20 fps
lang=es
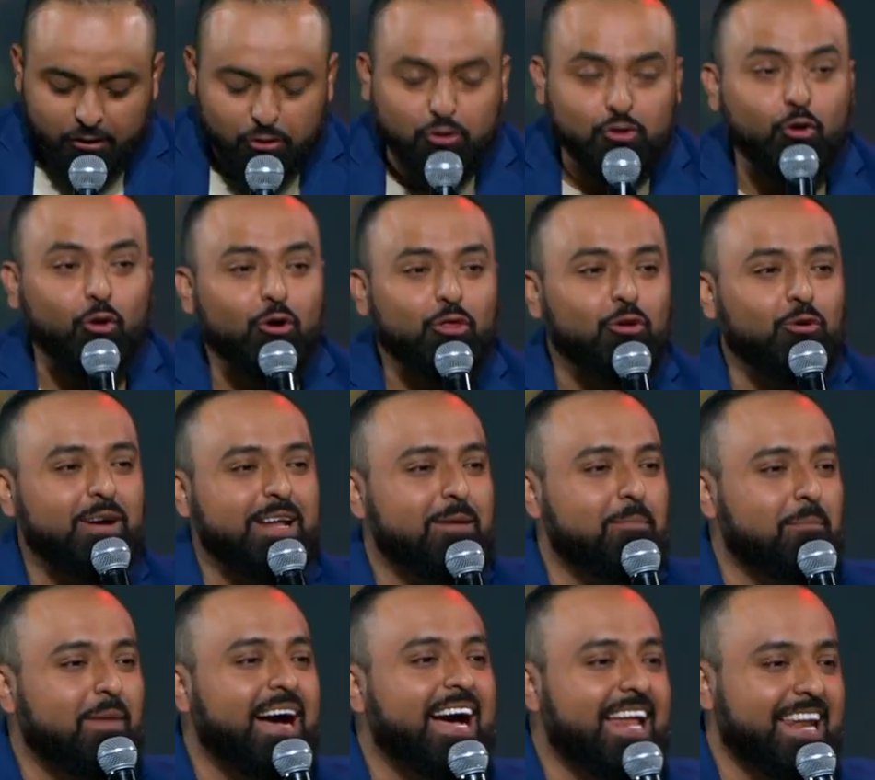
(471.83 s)
Todo el
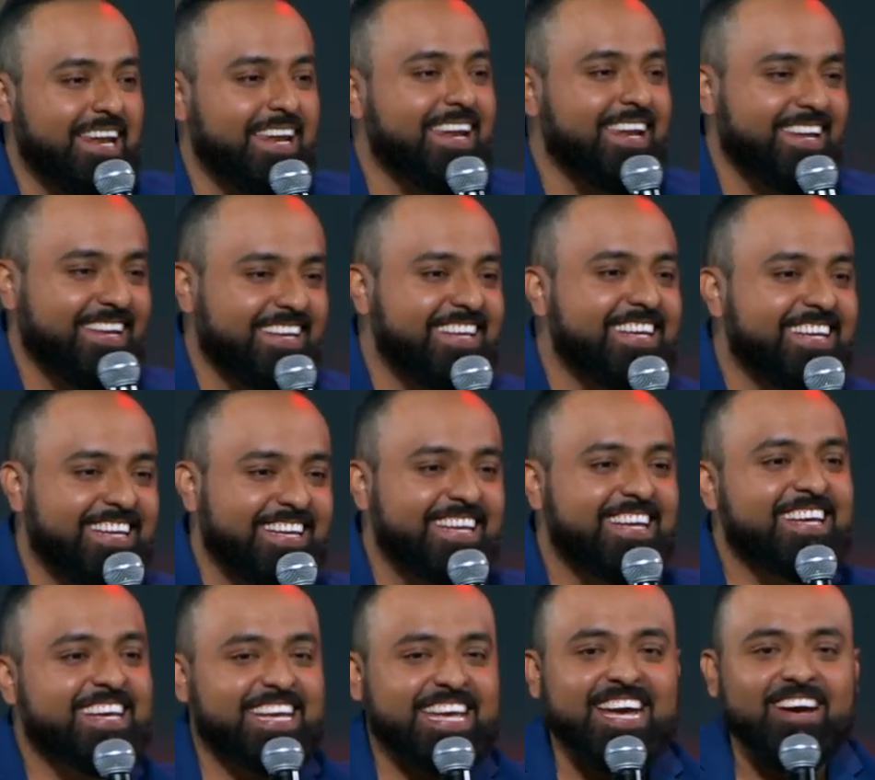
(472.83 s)
mal
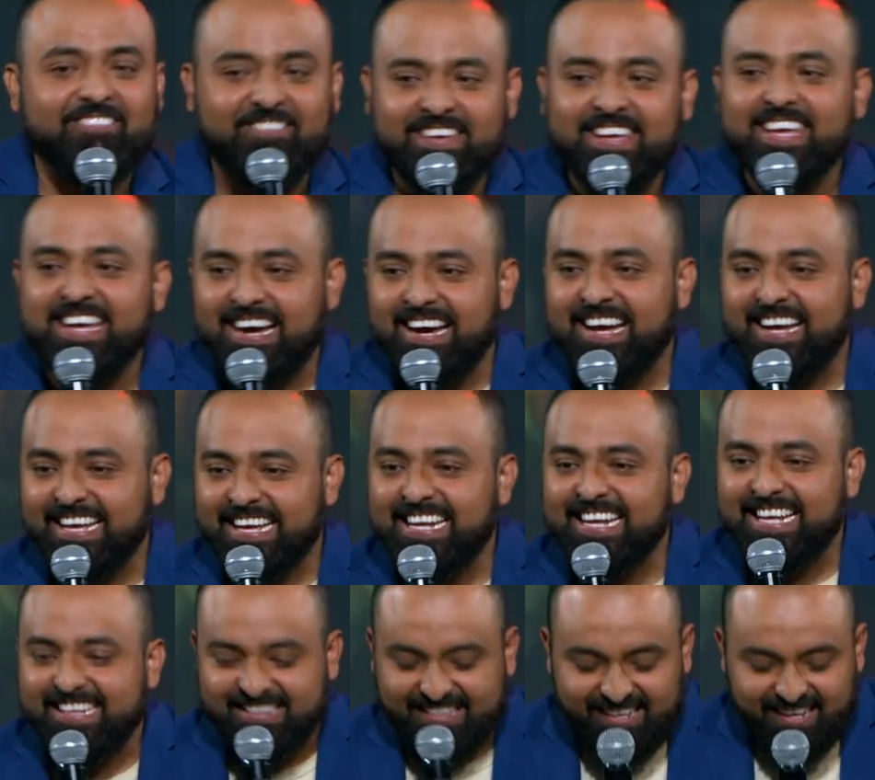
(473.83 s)
que había en
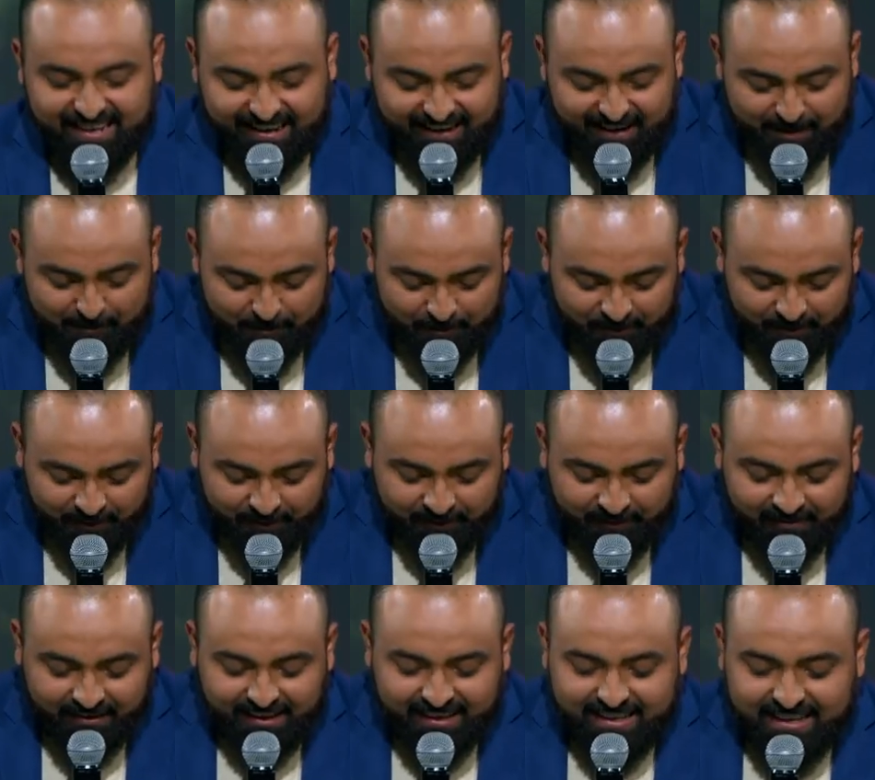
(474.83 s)
la tierra
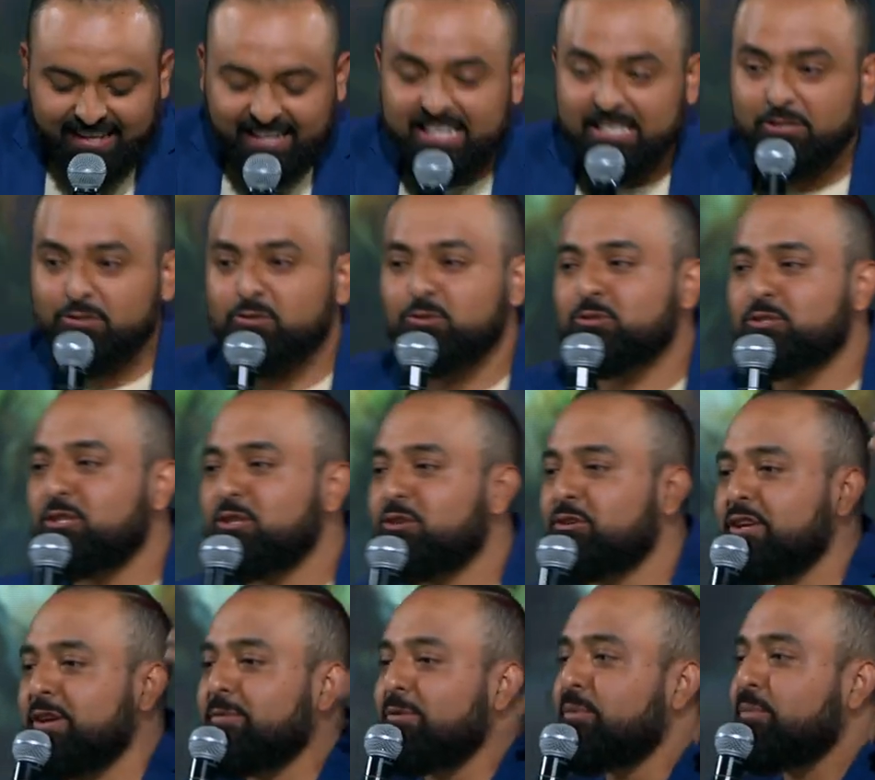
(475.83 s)
Jesús lo
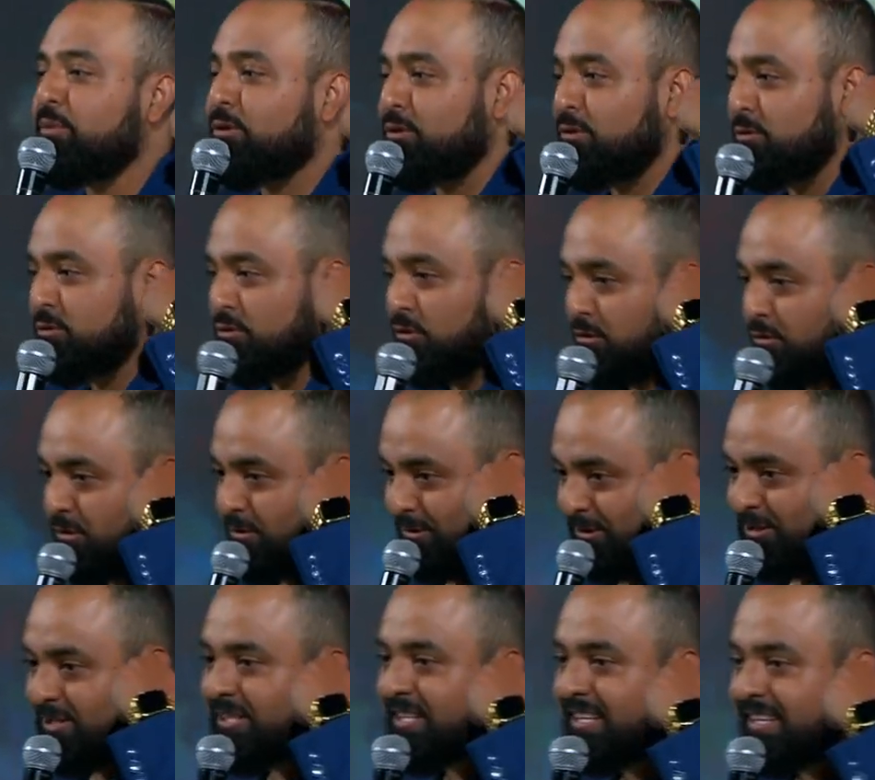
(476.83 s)
llevó por
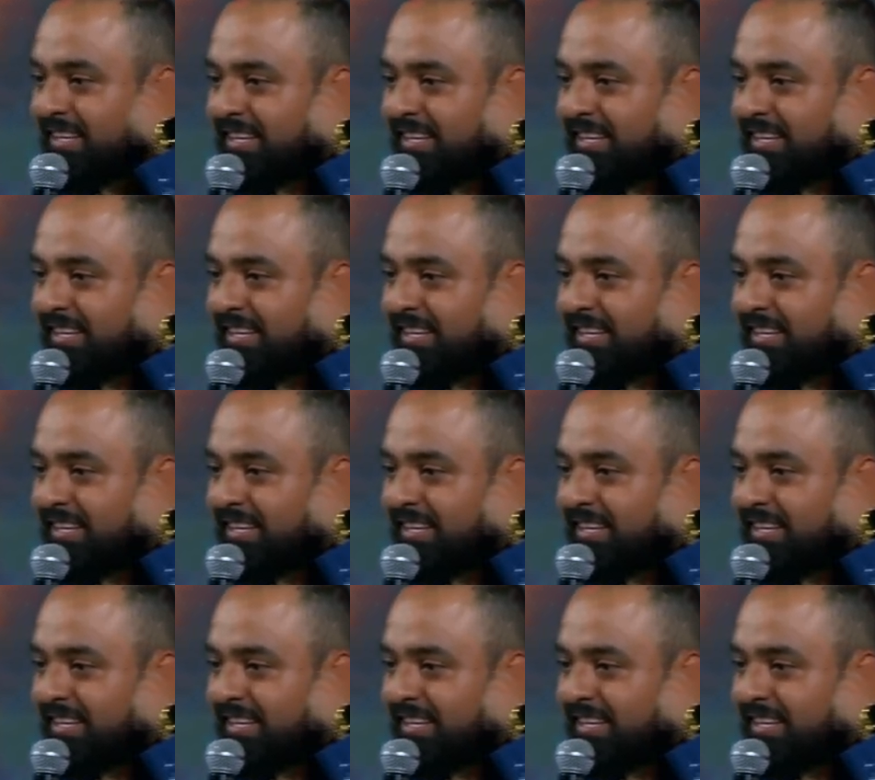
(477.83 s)
nosotros.